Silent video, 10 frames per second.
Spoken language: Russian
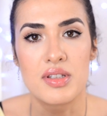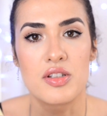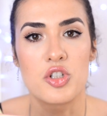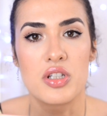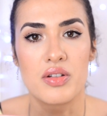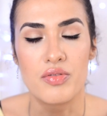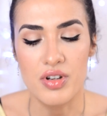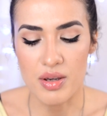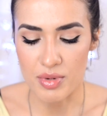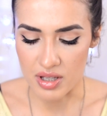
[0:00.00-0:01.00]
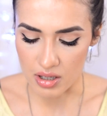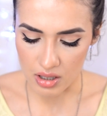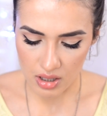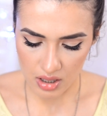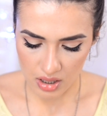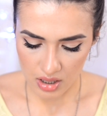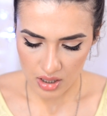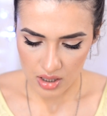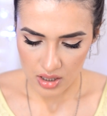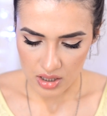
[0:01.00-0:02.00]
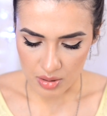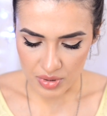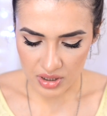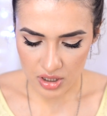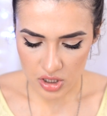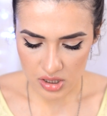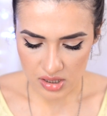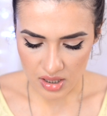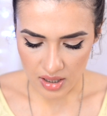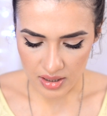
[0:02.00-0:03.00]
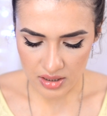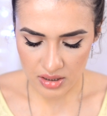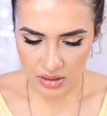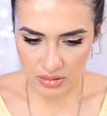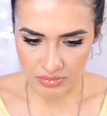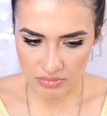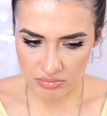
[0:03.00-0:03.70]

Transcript: с течением времени – и мне кажется, они